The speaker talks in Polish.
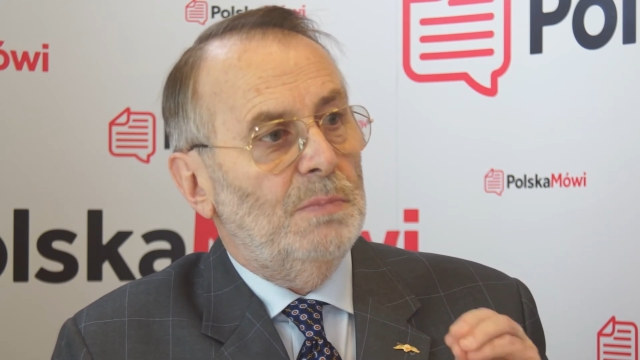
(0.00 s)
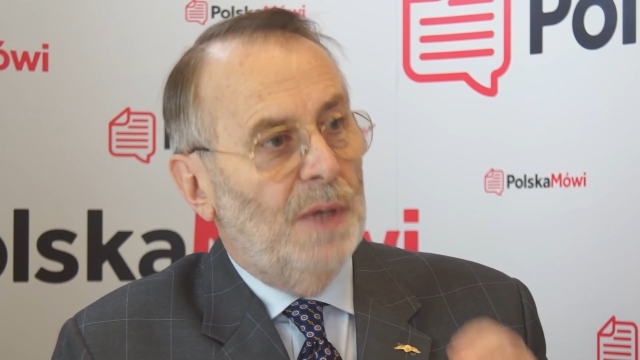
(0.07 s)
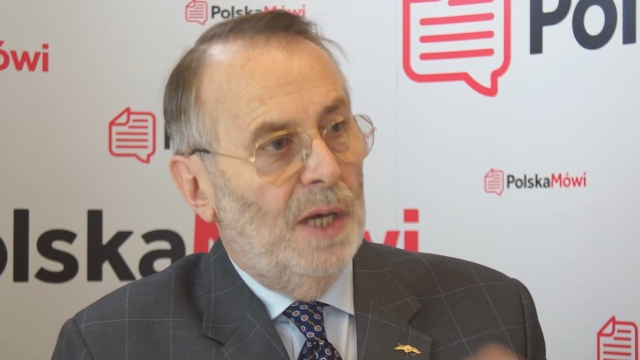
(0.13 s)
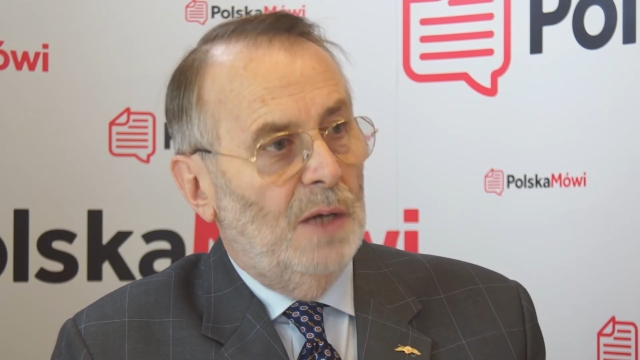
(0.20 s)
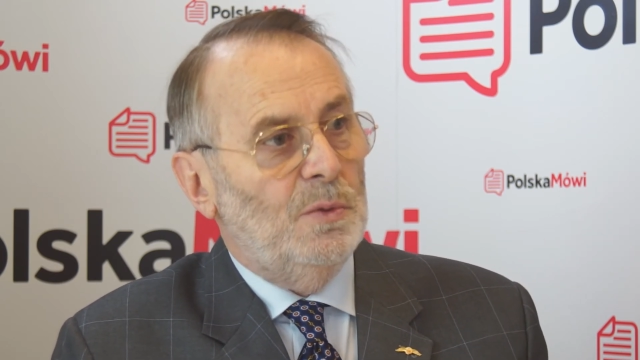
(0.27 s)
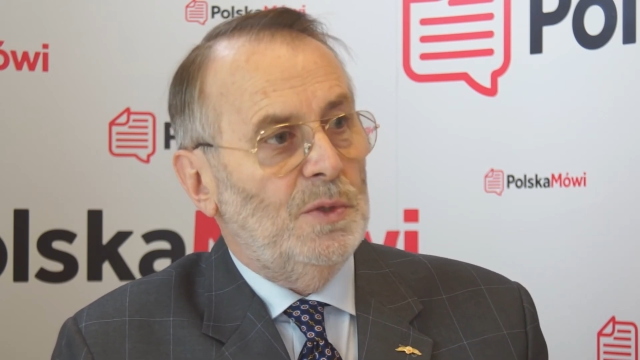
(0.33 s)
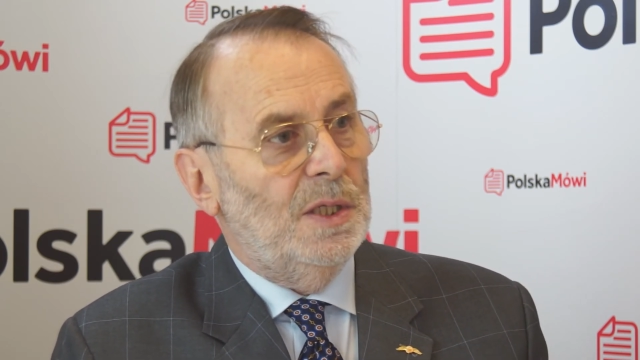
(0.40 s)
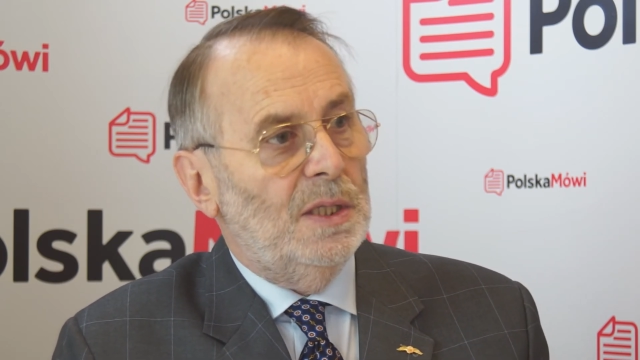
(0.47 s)

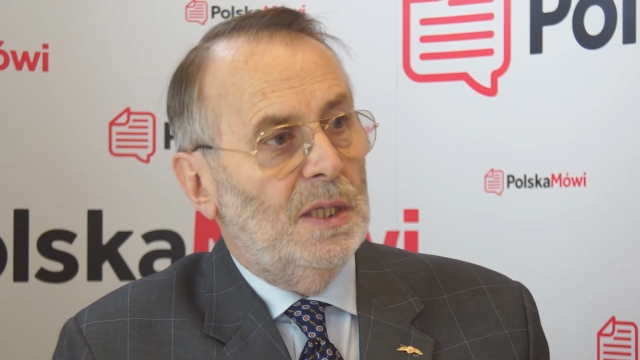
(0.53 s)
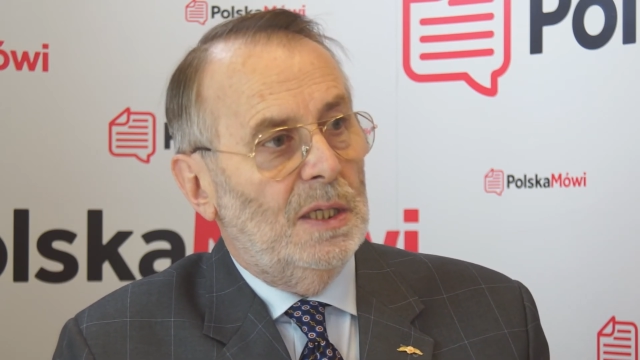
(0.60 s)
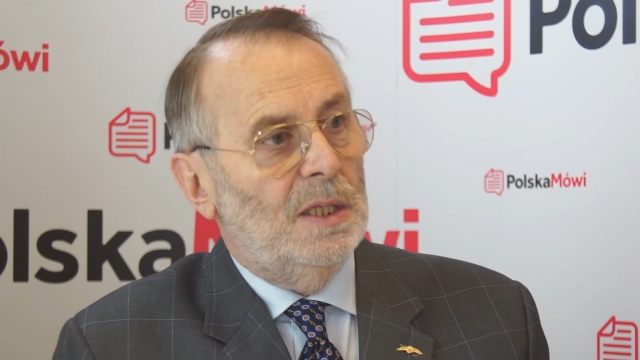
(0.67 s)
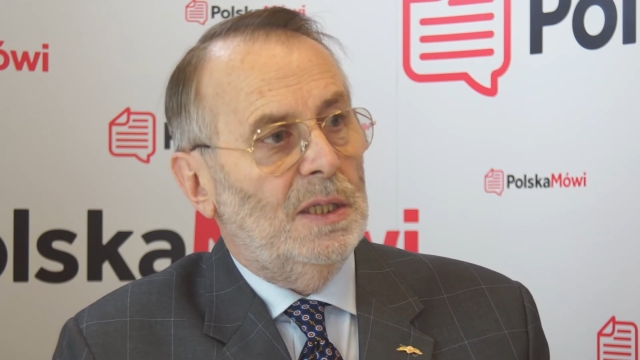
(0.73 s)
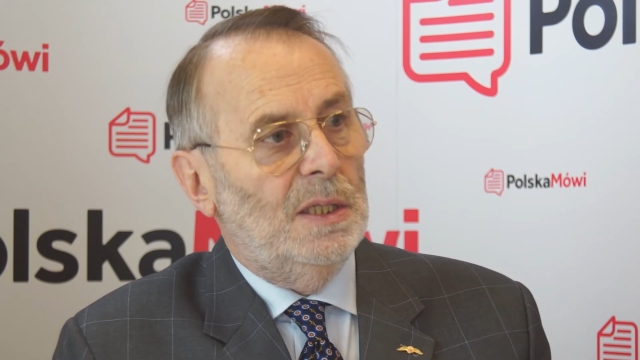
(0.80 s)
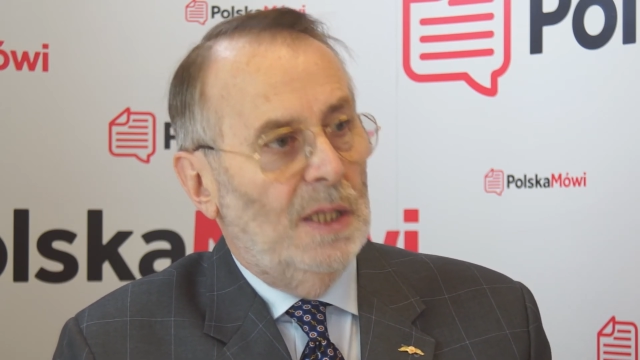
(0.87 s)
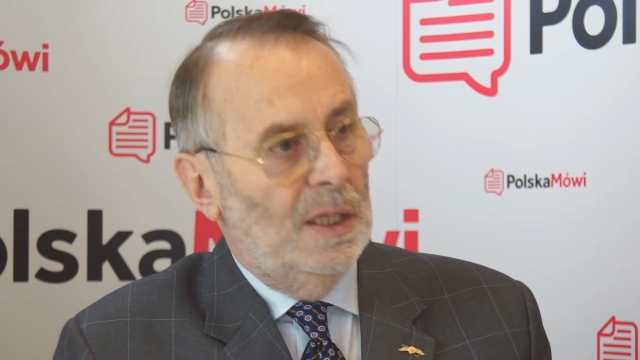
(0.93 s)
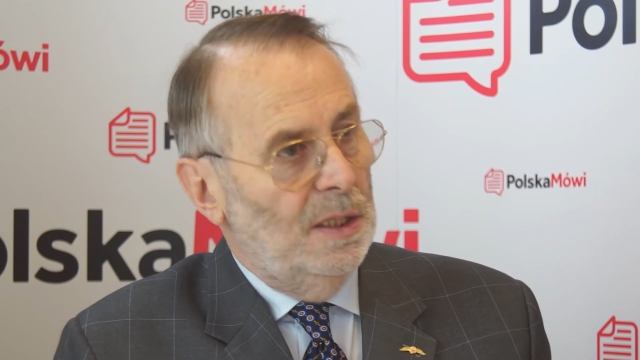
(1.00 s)
pchał się
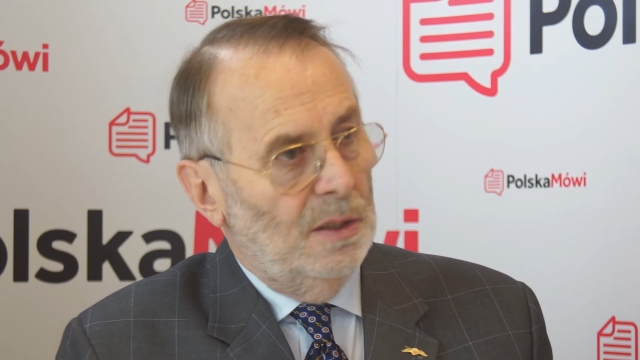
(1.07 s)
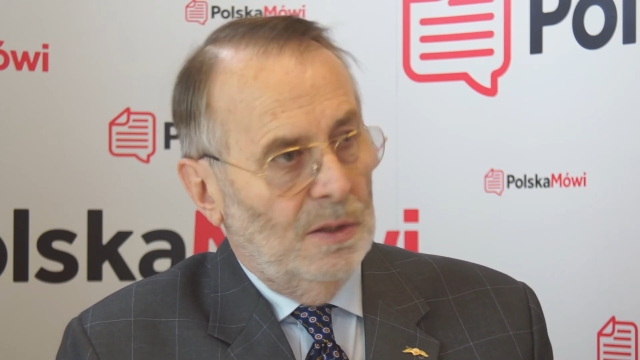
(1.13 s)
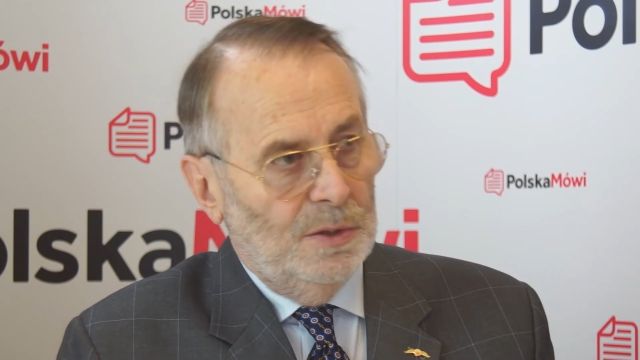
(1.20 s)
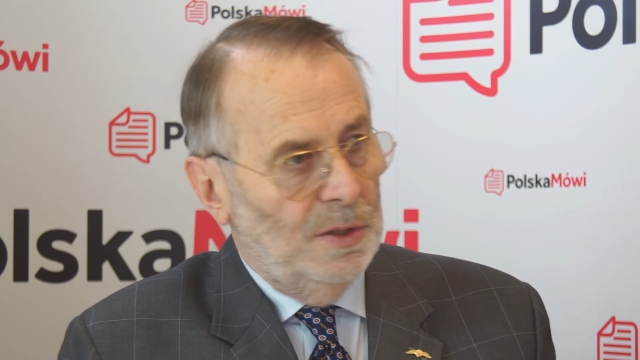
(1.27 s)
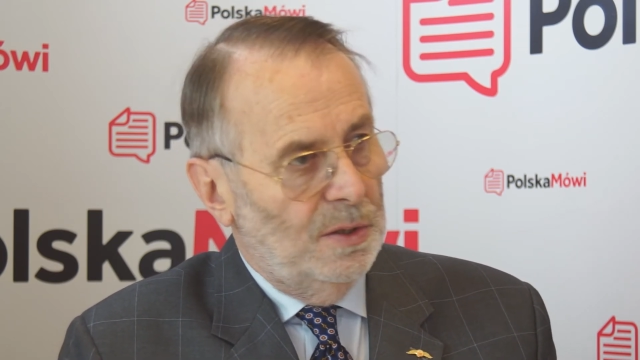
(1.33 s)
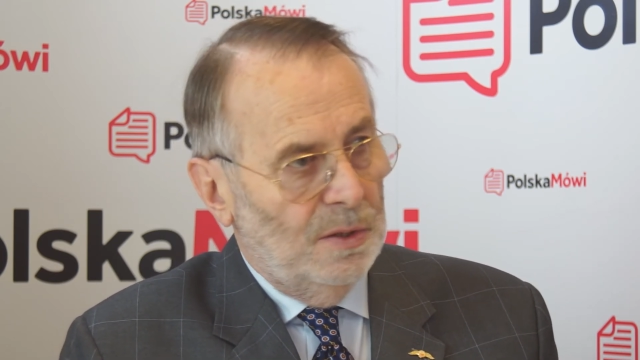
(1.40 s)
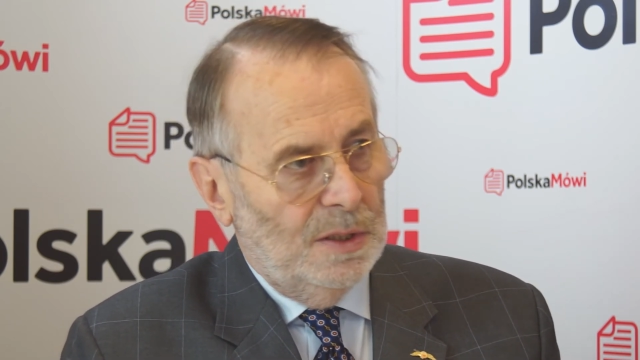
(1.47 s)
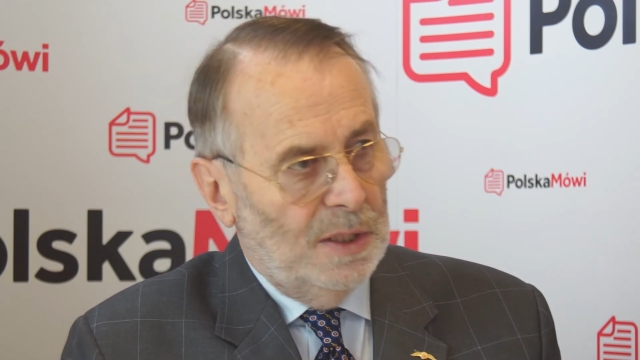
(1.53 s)
dalej i dla niego
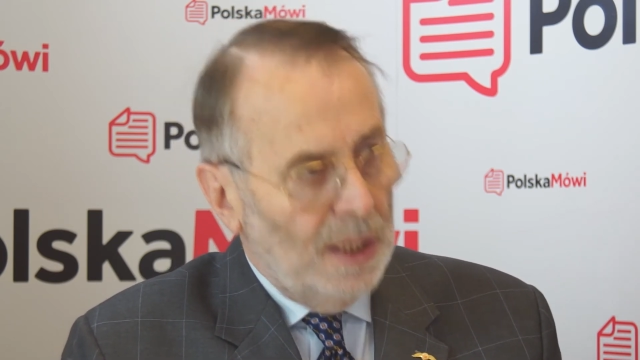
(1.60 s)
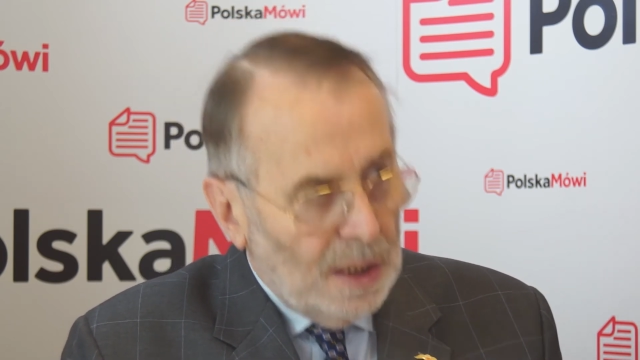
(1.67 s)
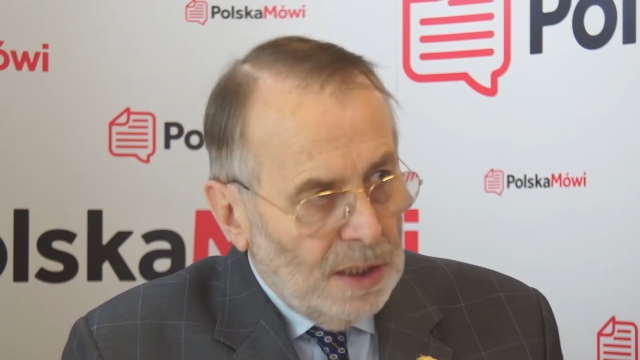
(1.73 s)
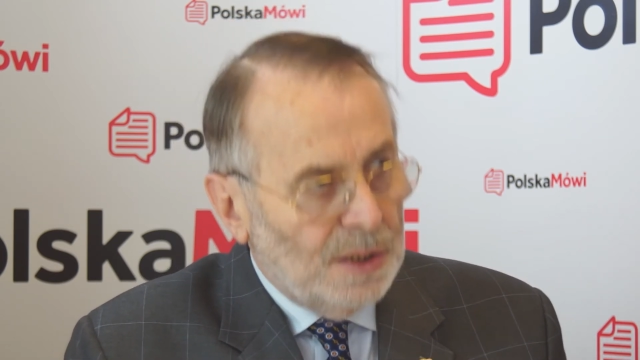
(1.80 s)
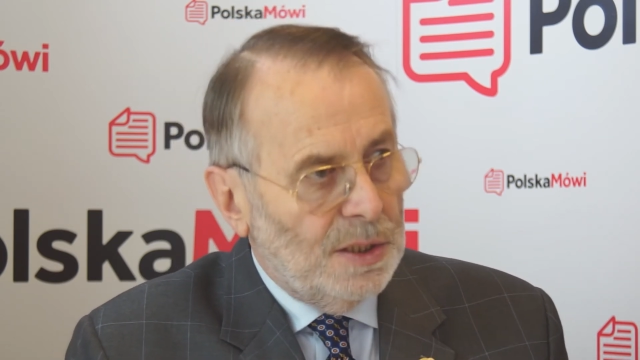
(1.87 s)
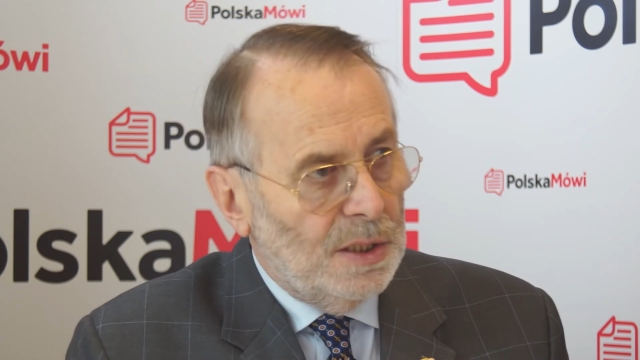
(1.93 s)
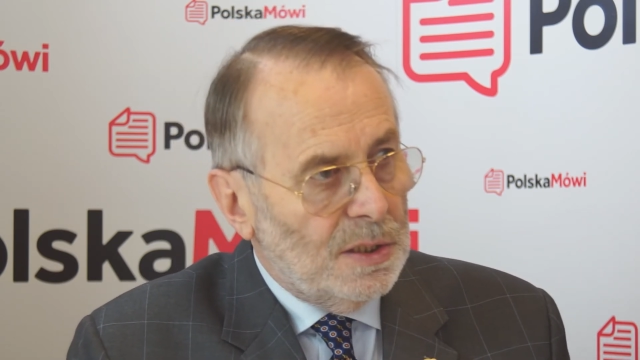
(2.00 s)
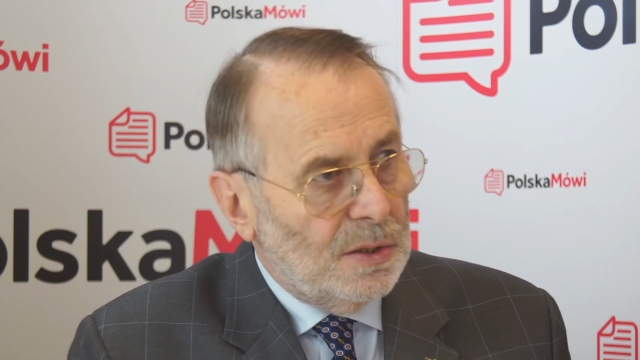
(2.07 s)
się to tragicznie